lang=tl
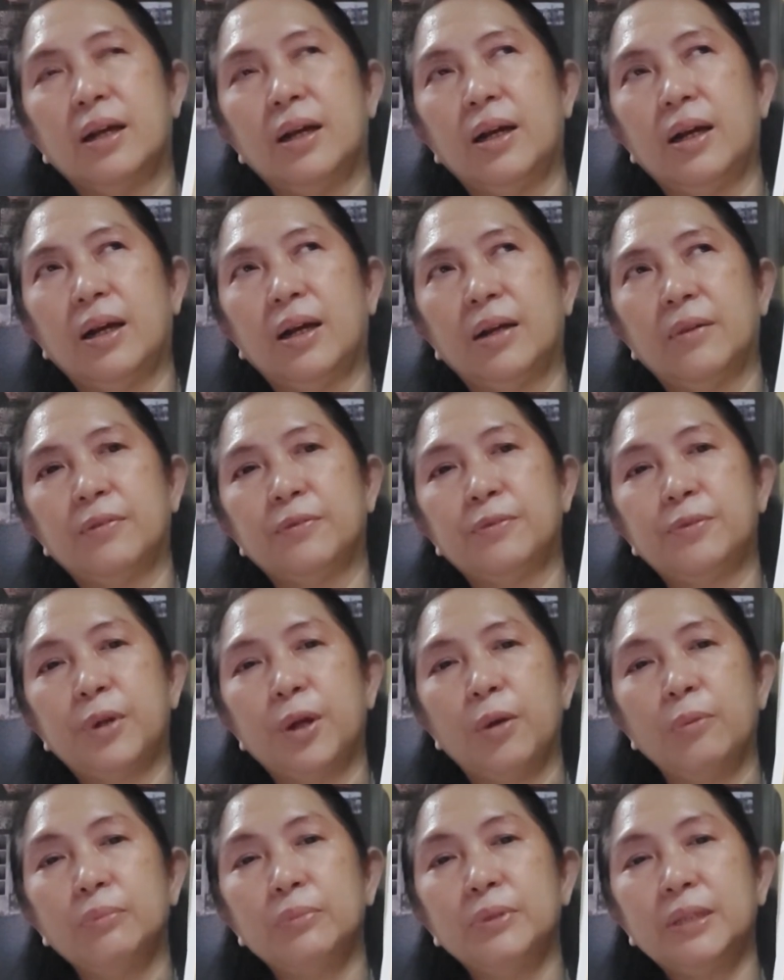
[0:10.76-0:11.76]
uh,
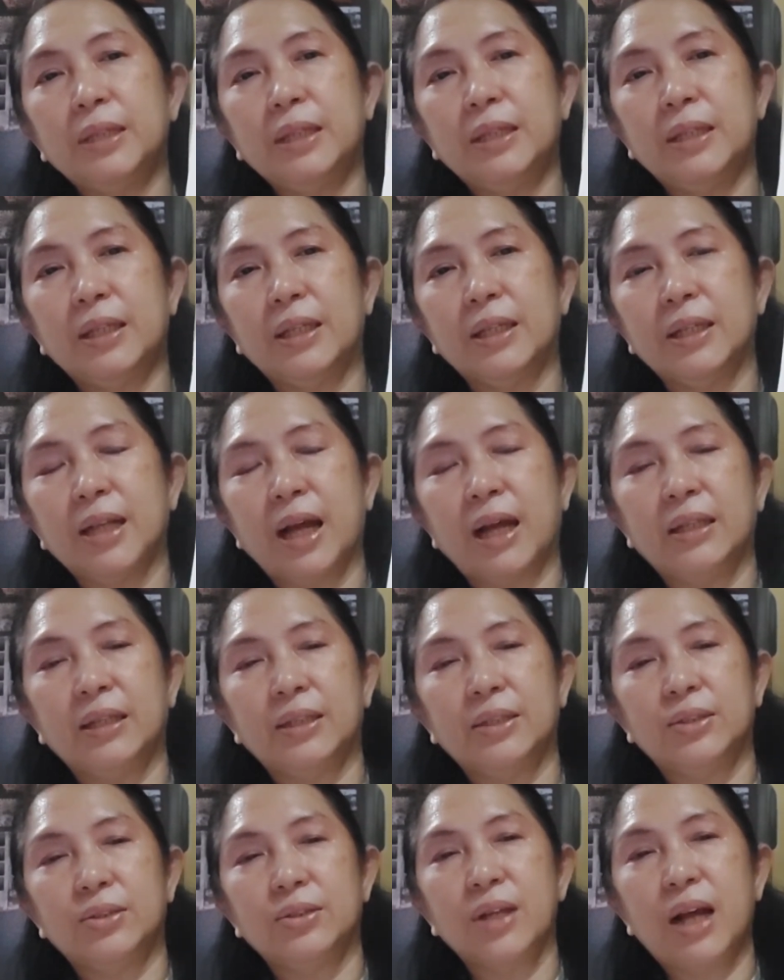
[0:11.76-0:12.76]
from Teen and
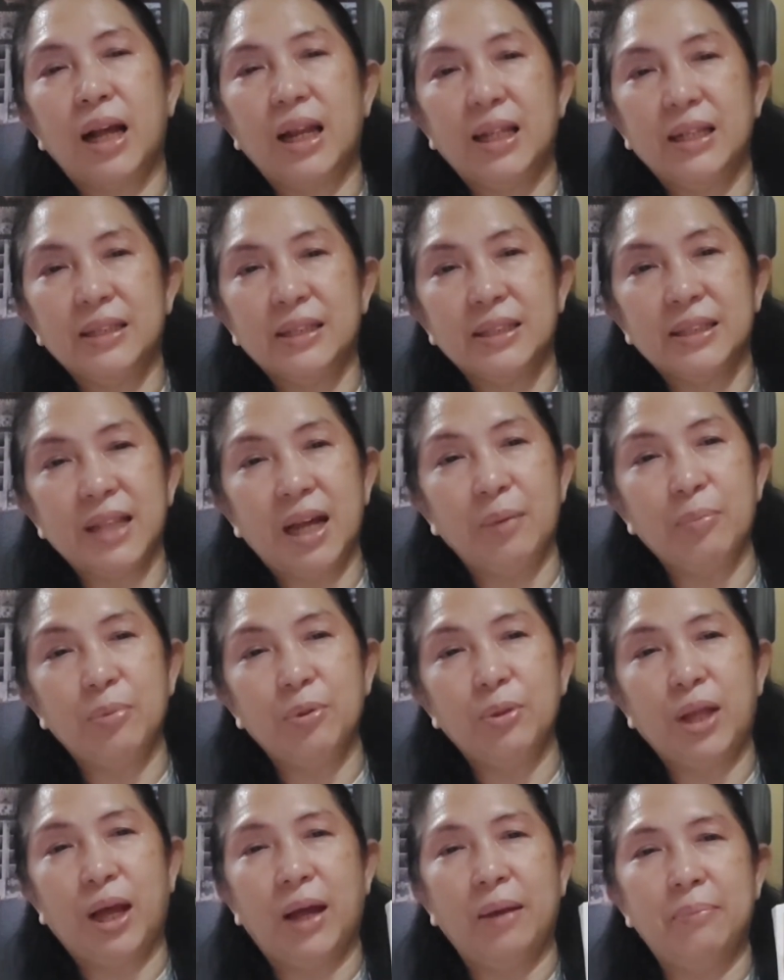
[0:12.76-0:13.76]
Cathy. So galing siya sa
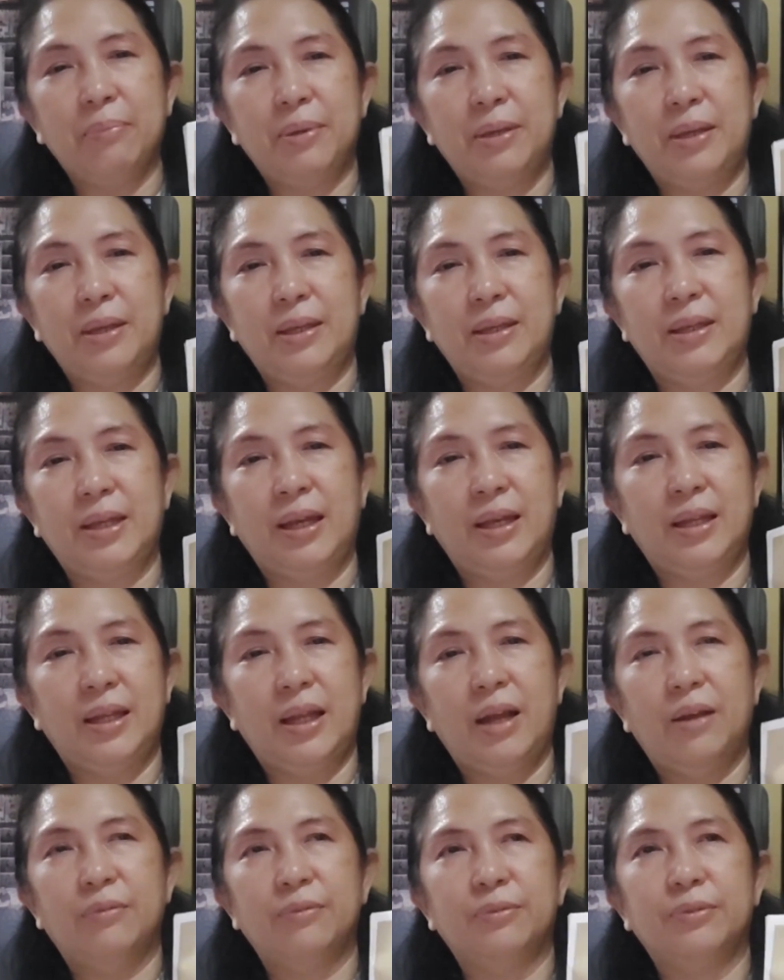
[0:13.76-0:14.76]
Abu Dhabi. Ayan.
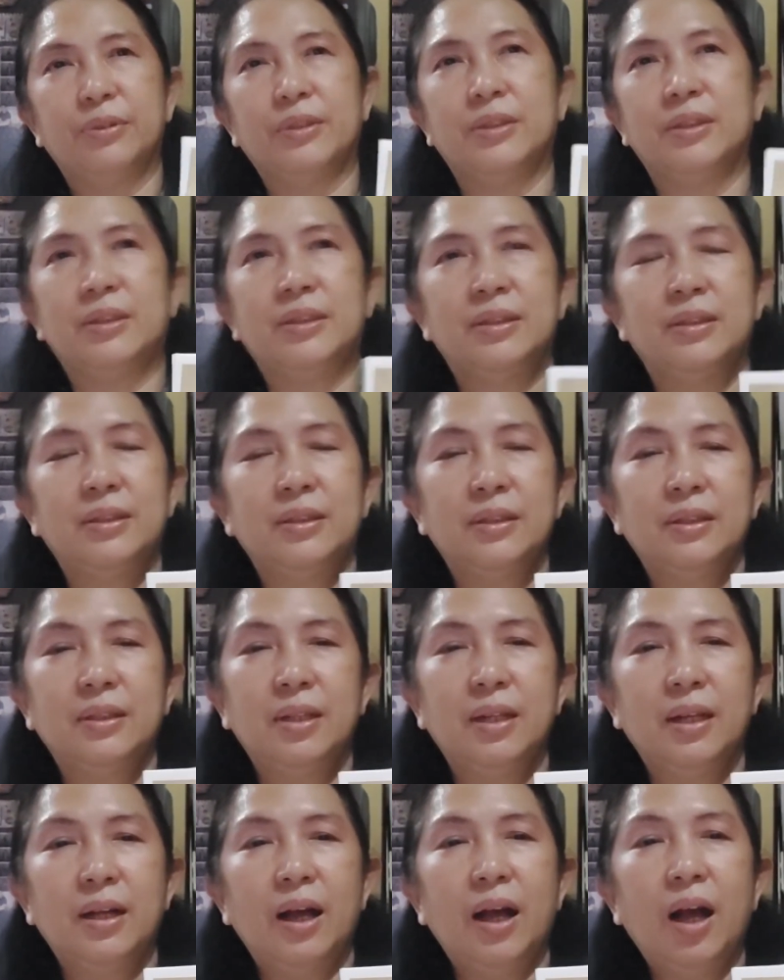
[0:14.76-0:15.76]
After
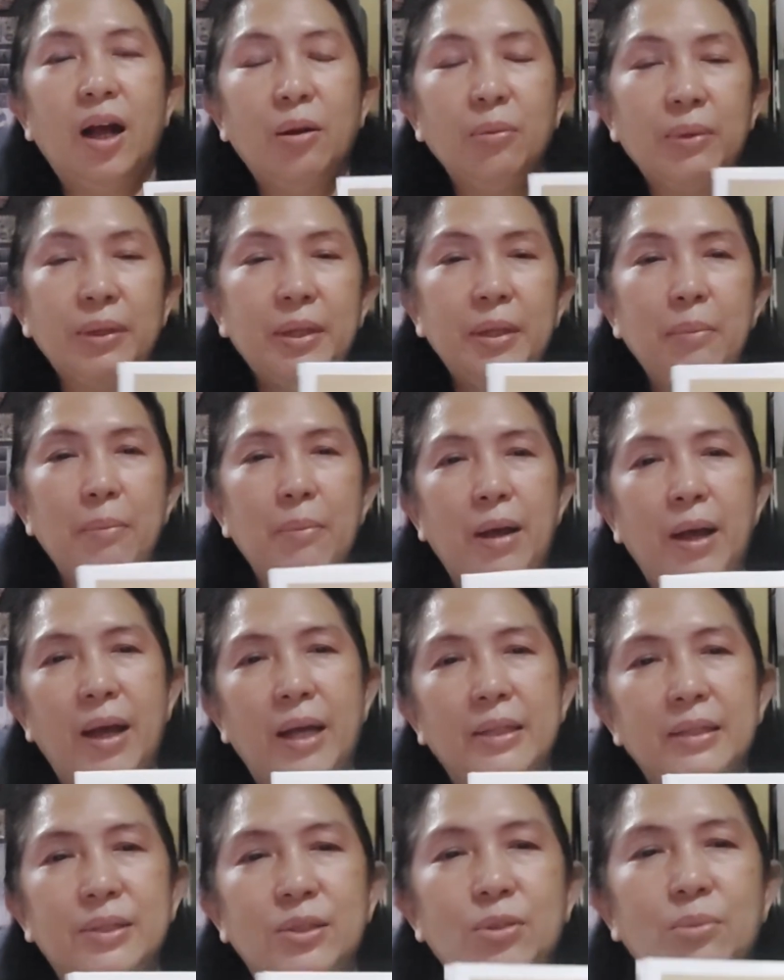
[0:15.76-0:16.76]
how many
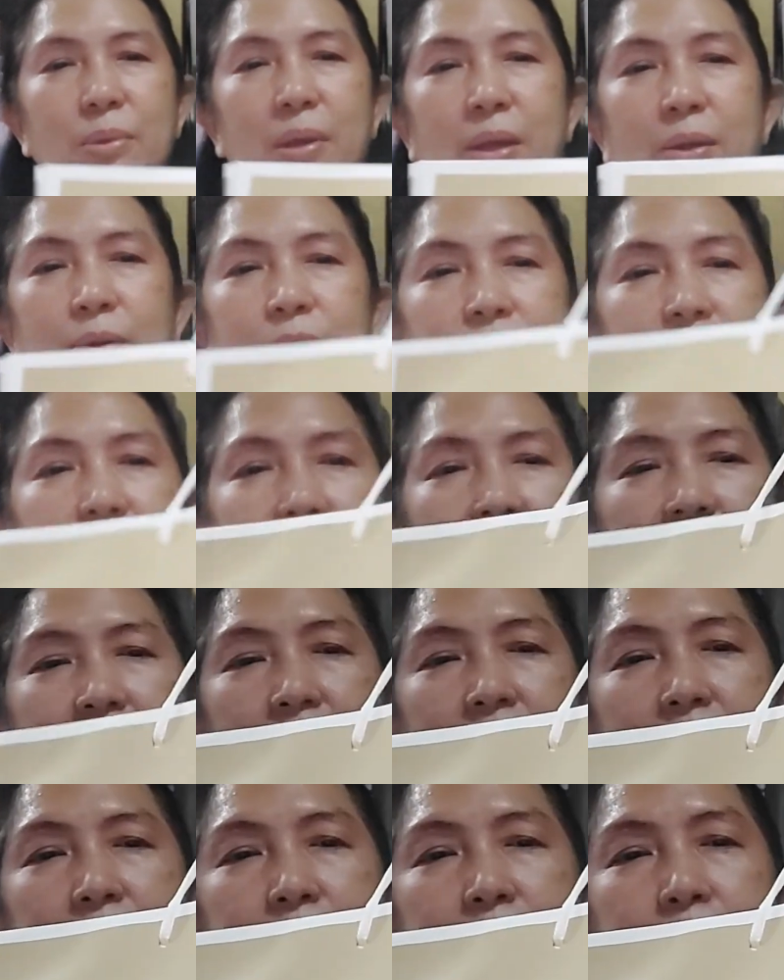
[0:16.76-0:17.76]
months, so meron
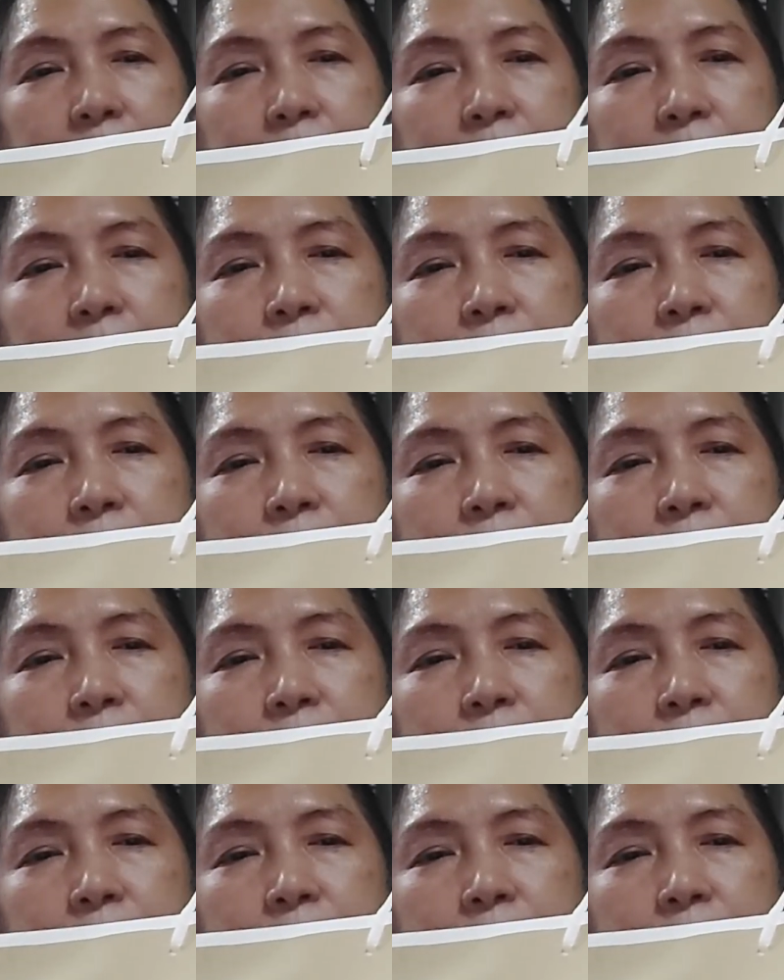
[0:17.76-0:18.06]
silang